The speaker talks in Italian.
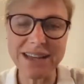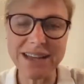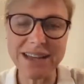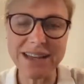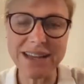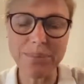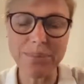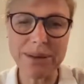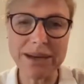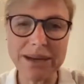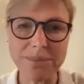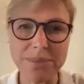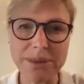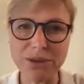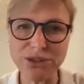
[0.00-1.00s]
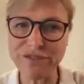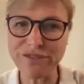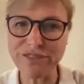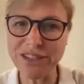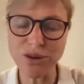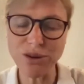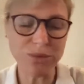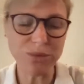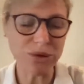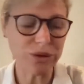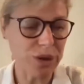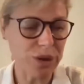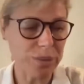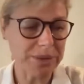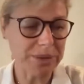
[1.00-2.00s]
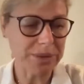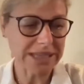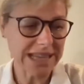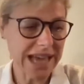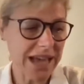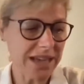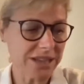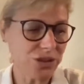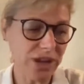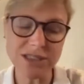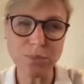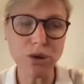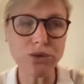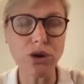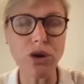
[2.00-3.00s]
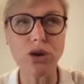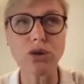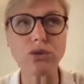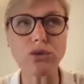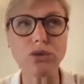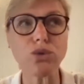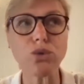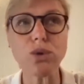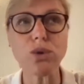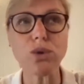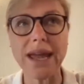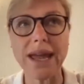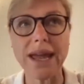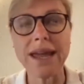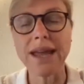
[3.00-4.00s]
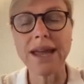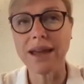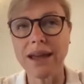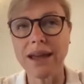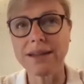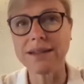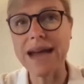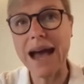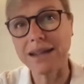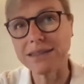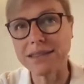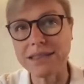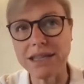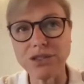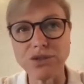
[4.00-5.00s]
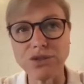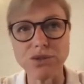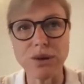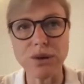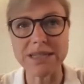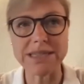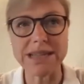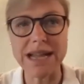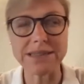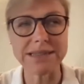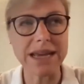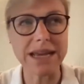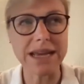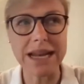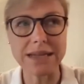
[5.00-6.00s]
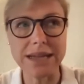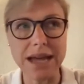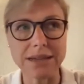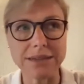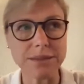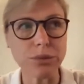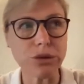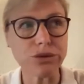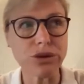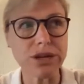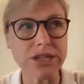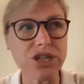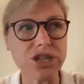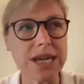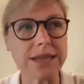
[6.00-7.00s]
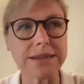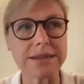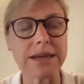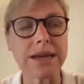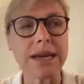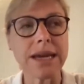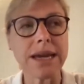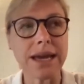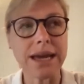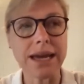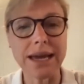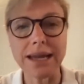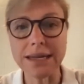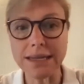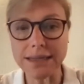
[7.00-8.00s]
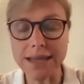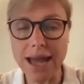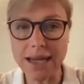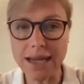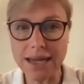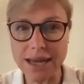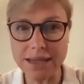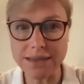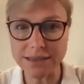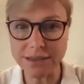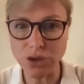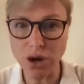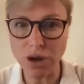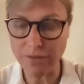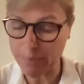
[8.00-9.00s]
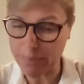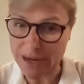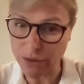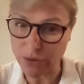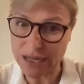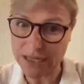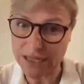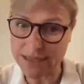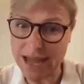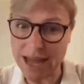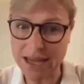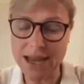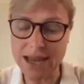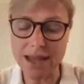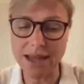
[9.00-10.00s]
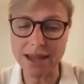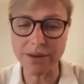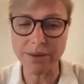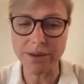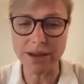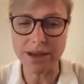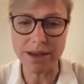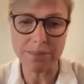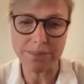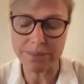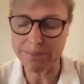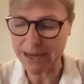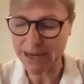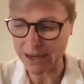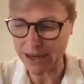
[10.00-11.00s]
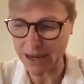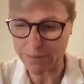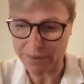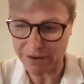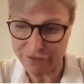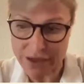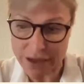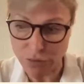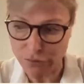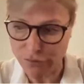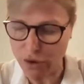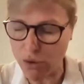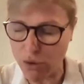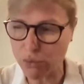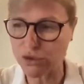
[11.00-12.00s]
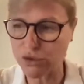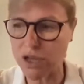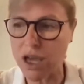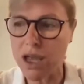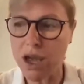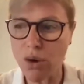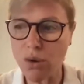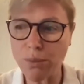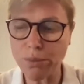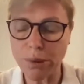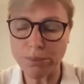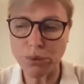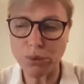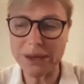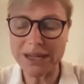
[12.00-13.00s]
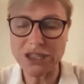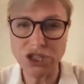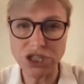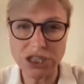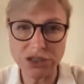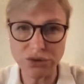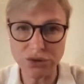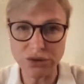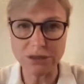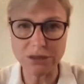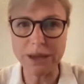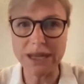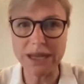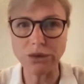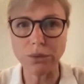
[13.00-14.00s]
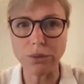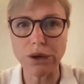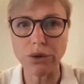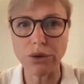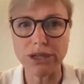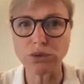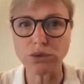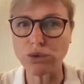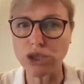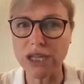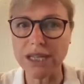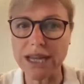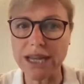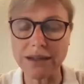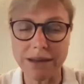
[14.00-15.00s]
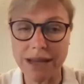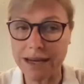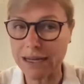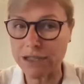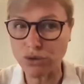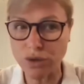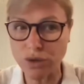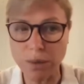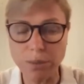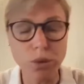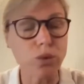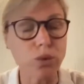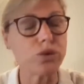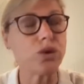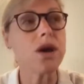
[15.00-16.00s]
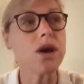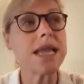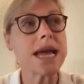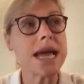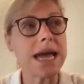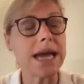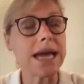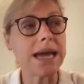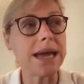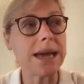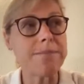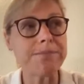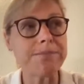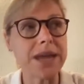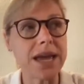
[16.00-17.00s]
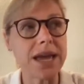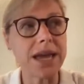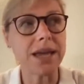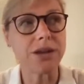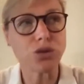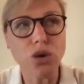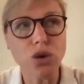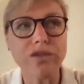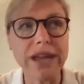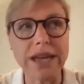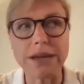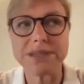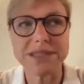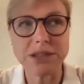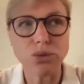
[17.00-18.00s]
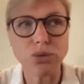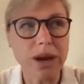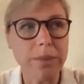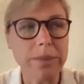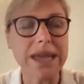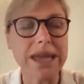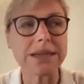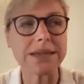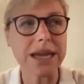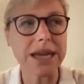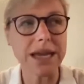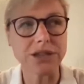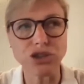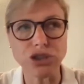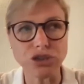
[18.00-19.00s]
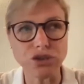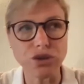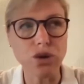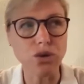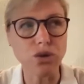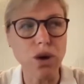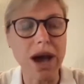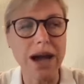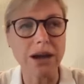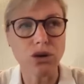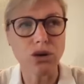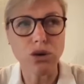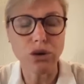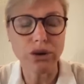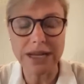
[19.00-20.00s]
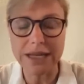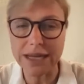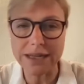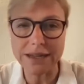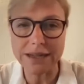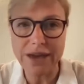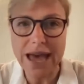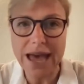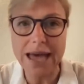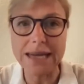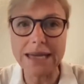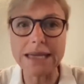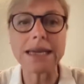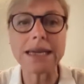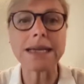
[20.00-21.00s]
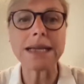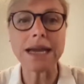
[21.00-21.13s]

anche da parte mia per questo invito, molto apprezzato due eh, dati che sono abbastanza eclatanti, molto recenti. Eh, L'Italia si trova, parlo dell'Italia eh, per, per, fare un focus un po' più preciso rispetto a quello che succede nel resto del mondo, ehm, eh, dove sicuramente ci sono ancora dei divari,